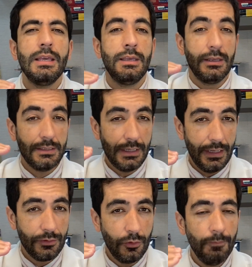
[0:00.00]
em
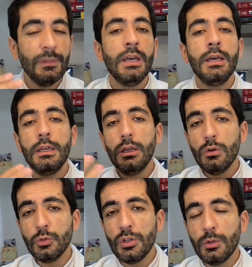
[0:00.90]
excesso e,
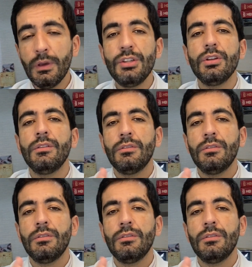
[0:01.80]
consequentemente,